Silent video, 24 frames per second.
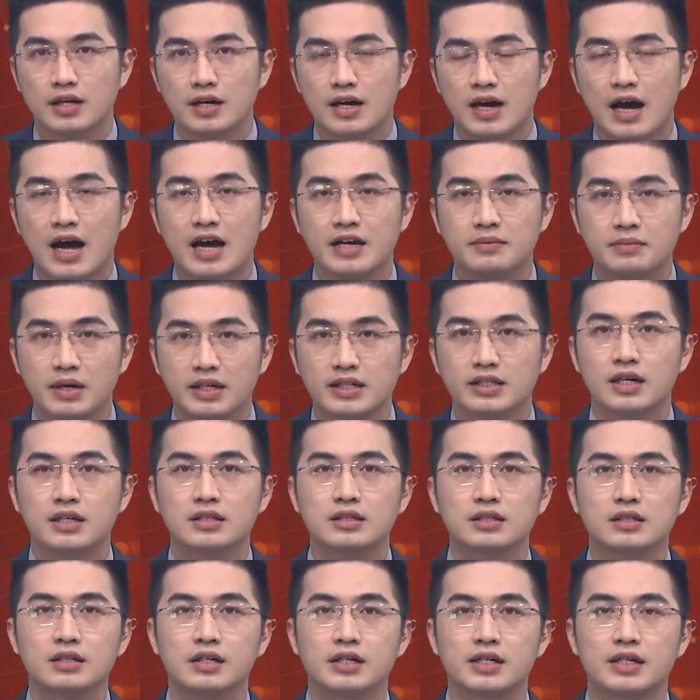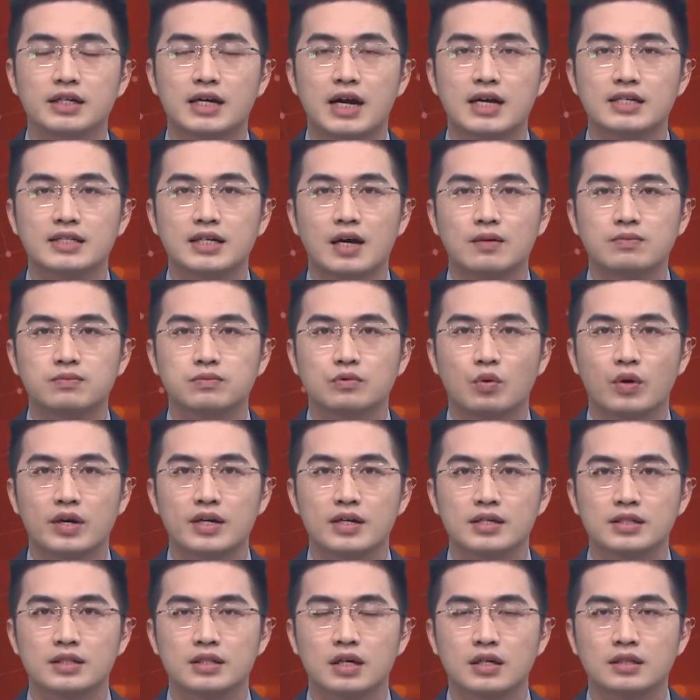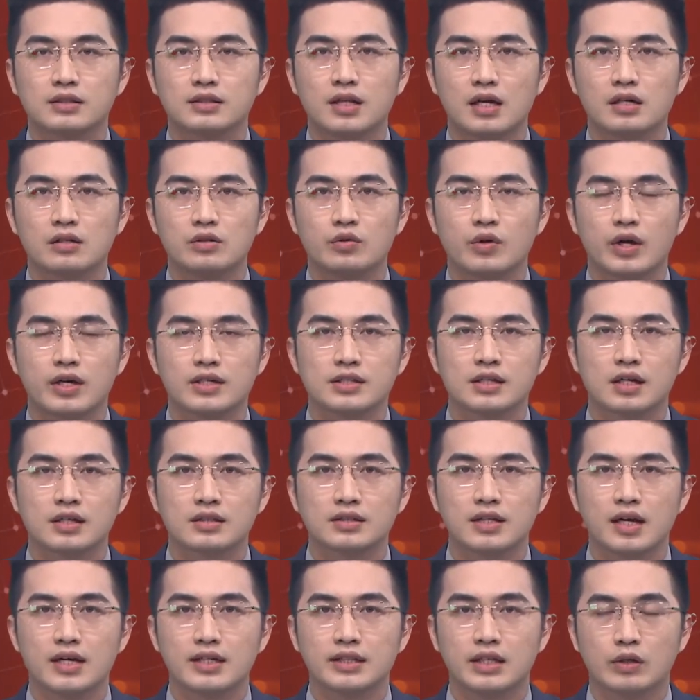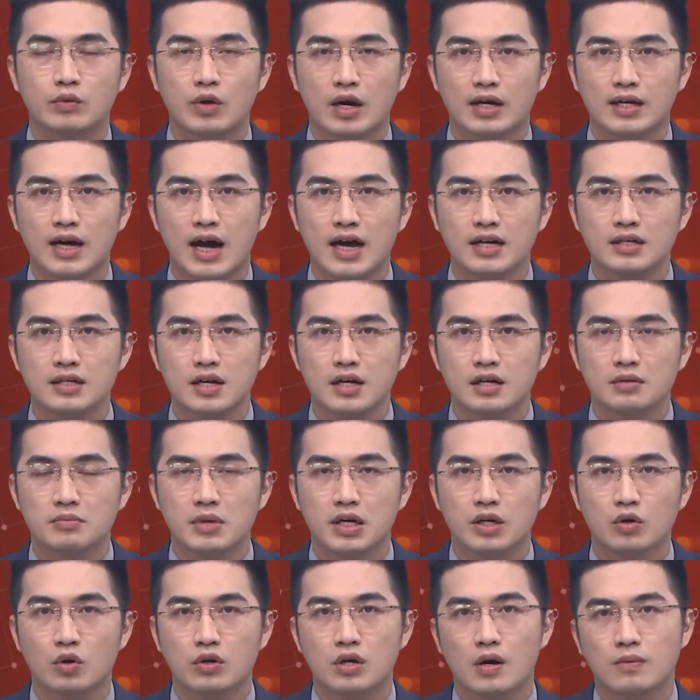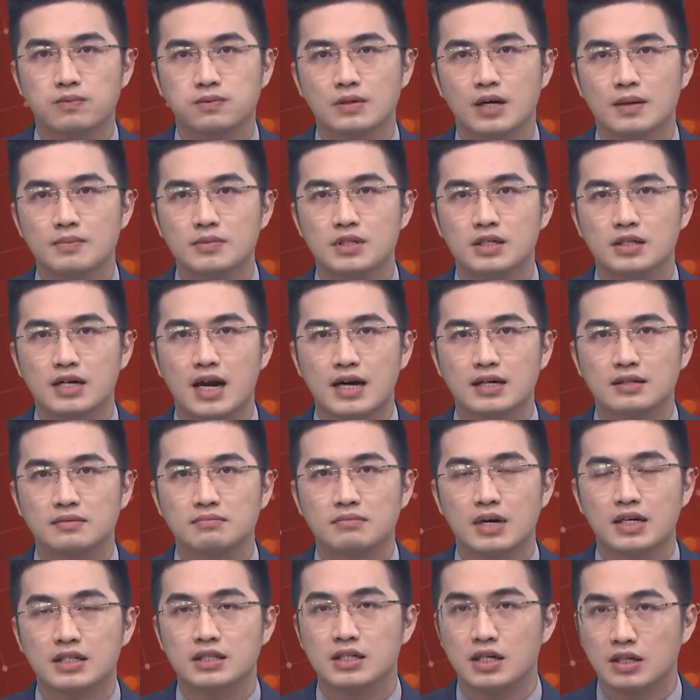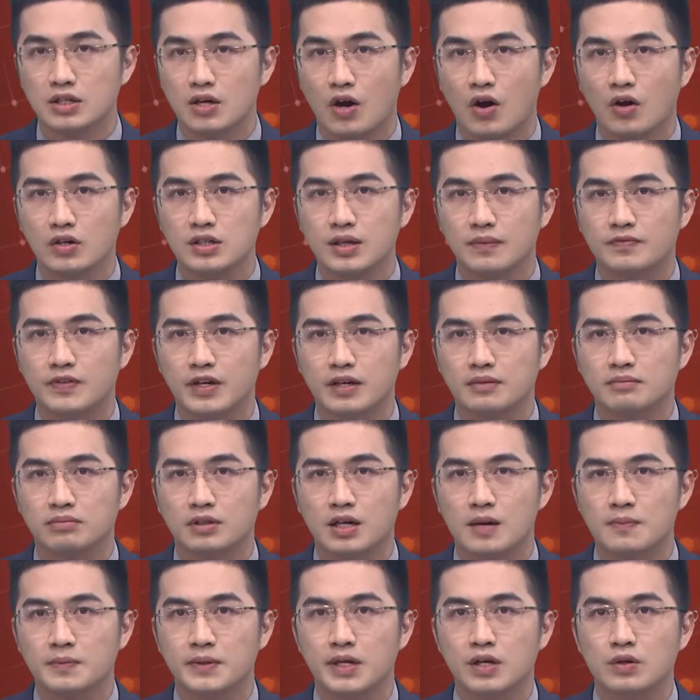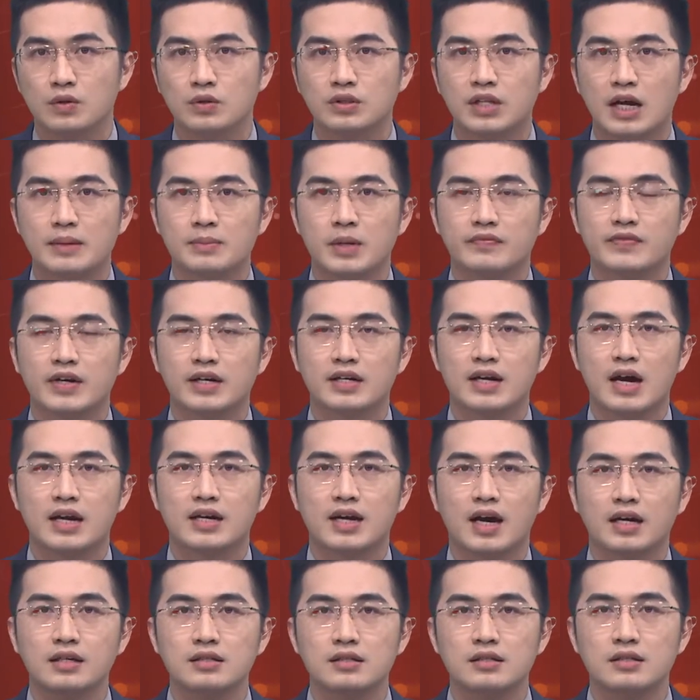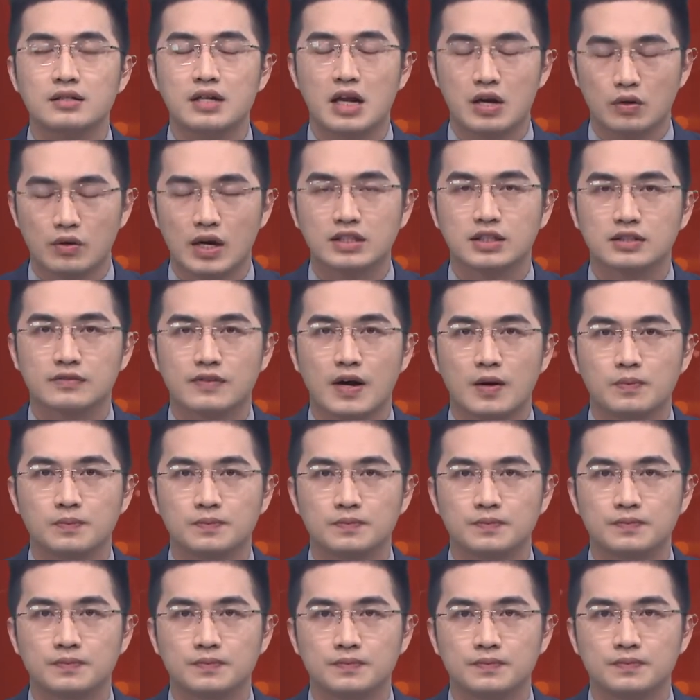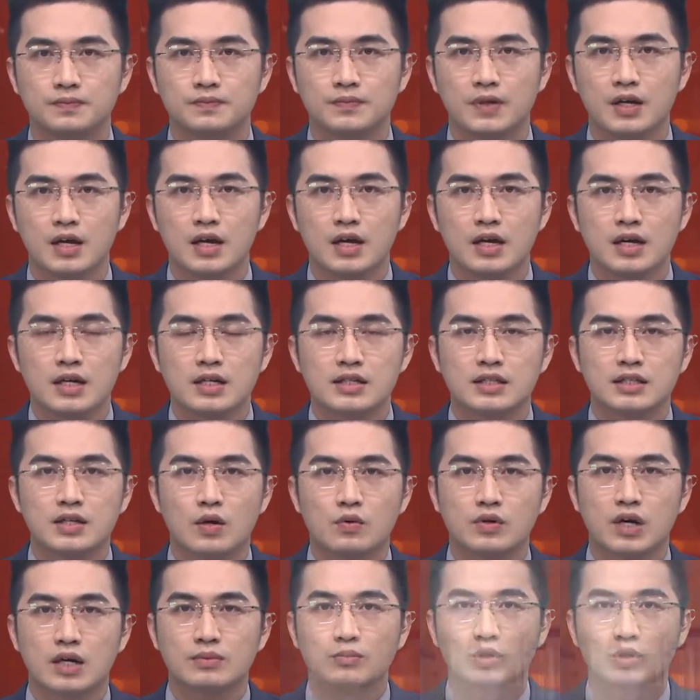hai bệnh nhân người Ca Dông quê ở Sơn Tân, huyện Sơn Tây, tỉnh Quảng Ngãi bị ngộ độc nấm rừng nặng mà trước đó nhập viện cấp cứu tại Bệnh viện Đà Nẵng đều đã tử vong. Sau gần một